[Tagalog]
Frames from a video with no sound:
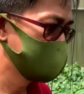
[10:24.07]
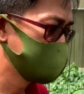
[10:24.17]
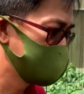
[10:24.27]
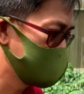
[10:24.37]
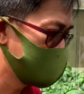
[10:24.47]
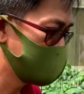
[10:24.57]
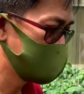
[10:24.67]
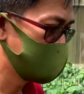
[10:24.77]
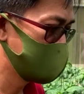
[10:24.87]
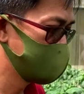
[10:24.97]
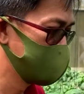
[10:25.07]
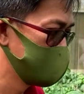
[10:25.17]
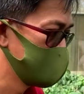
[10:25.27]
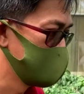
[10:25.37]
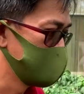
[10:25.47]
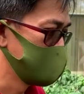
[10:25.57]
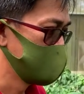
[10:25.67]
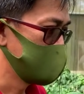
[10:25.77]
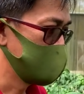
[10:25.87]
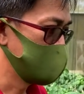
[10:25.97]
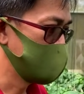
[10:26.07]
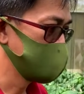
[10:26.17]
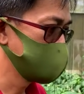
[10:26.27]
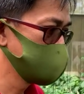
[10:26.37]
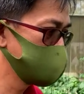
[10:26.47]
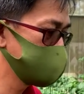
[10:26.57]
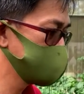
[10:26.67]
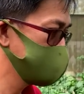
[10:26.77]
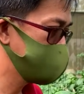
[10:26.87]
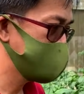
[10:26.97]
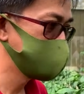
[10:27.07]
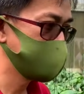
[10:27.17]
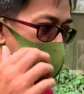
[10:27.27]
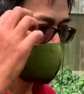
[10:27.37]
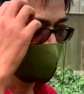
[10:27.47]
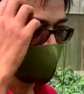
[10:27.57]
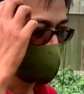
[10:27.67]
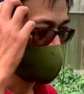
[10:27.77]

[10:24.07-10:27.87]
Okay. Um, ang conservative benchmark namin